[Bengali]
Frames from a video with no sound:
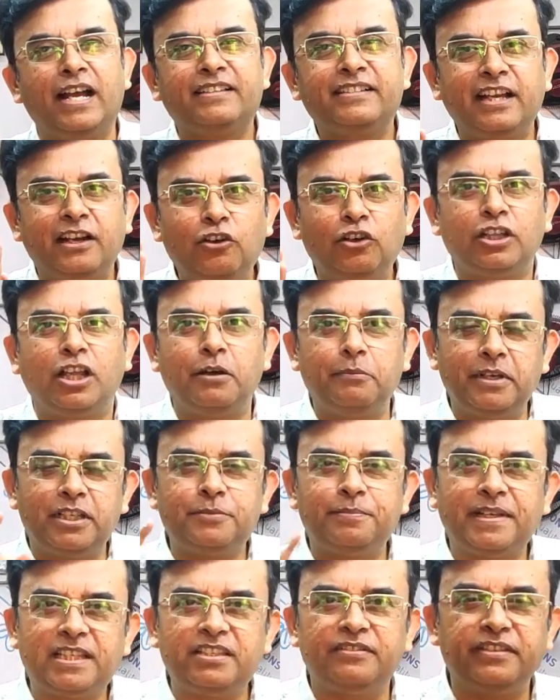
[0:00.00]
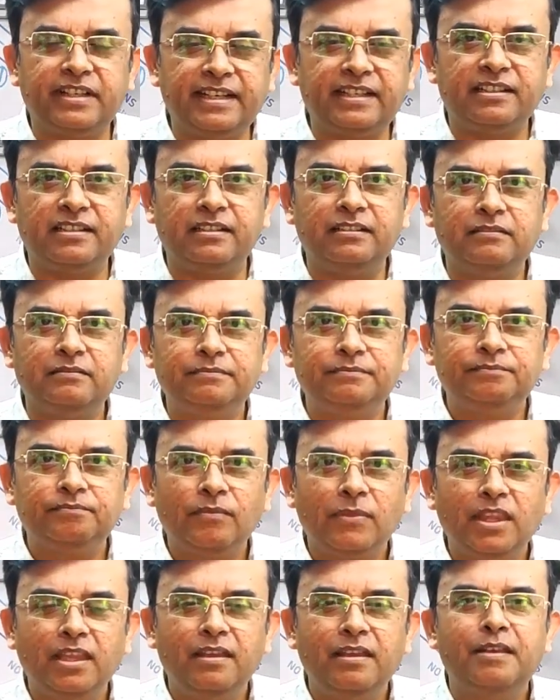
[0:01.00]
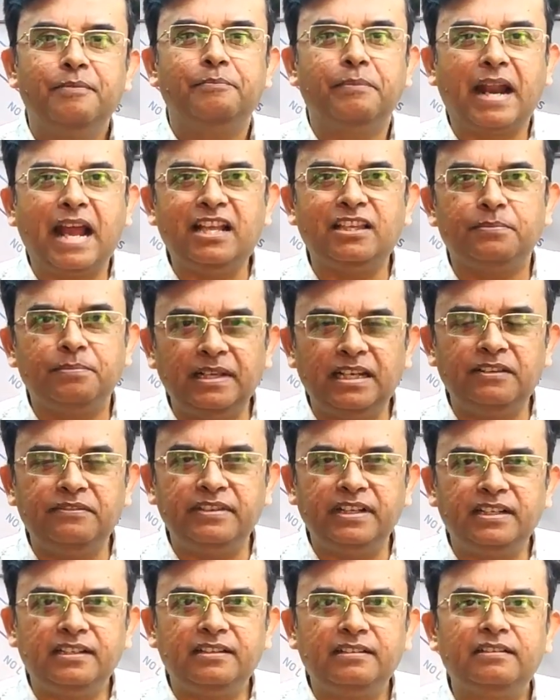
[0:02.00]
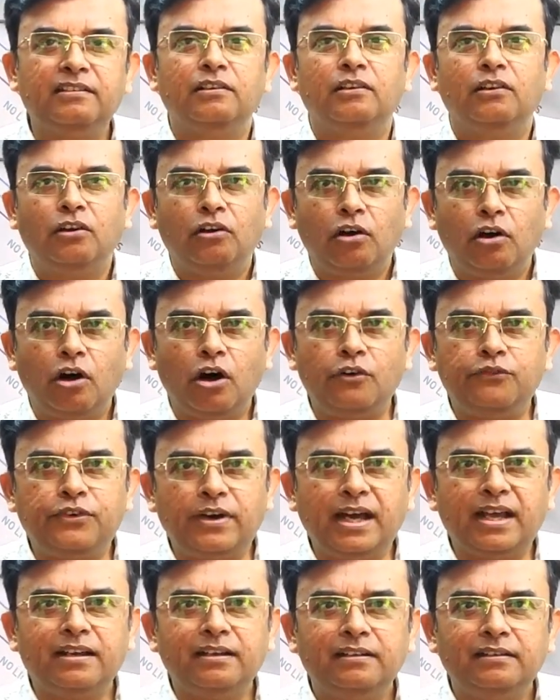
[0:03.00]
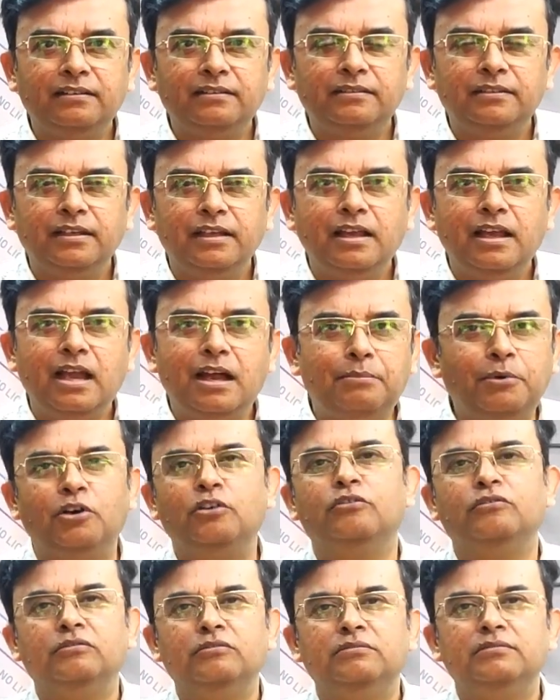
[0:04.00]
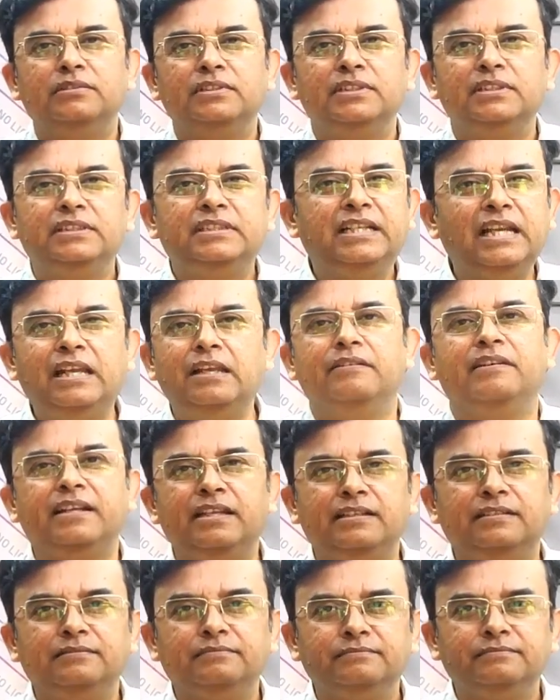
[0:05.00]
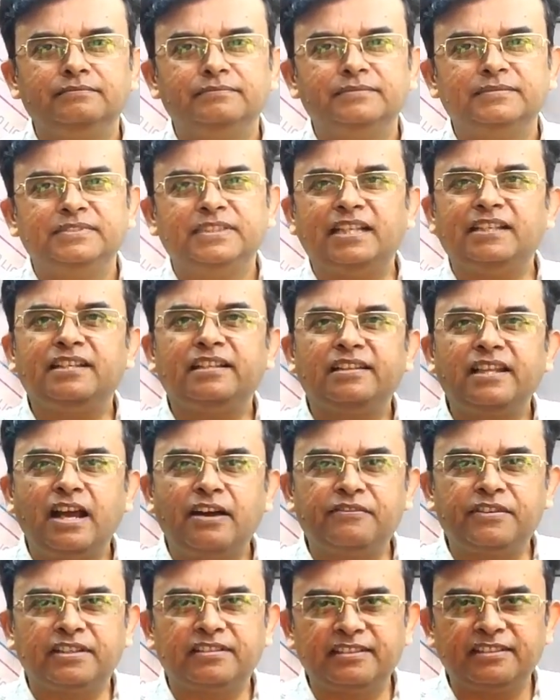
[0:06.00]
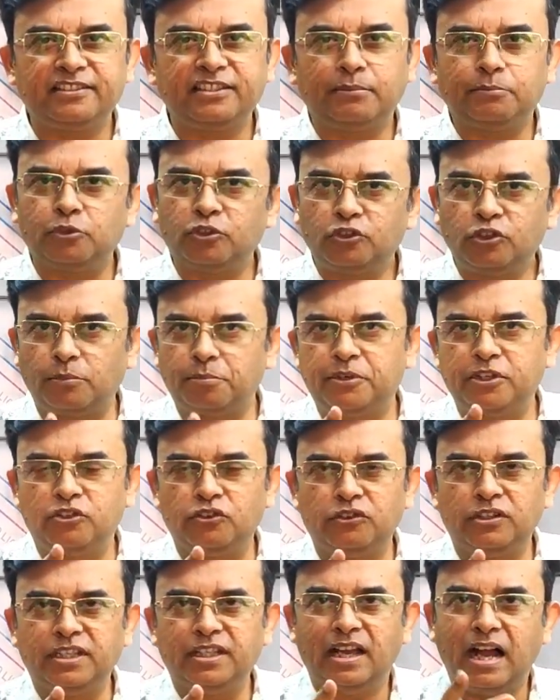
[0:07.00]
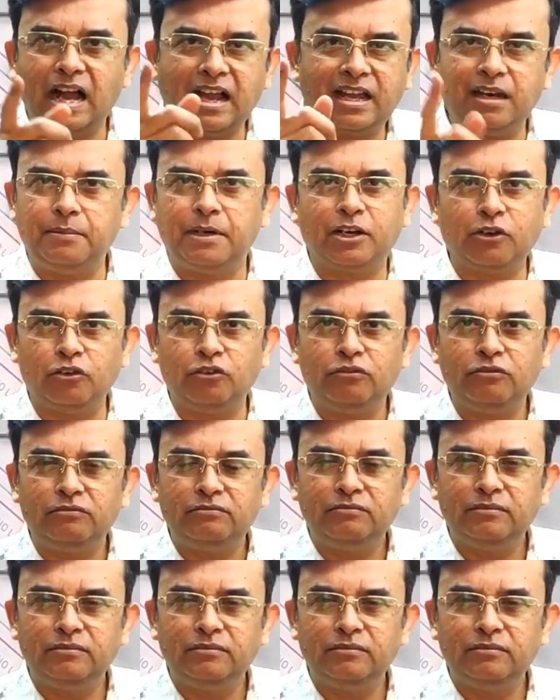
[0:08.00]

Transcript: আজকে কথা হবে স্পেসিফিকেশন প্রাইস বেনিফিট অফার এবং ডেলিভারি সেই সাথে আফটার সেল সাপোর্ট সব কিছু নিয়ে আগেরবারও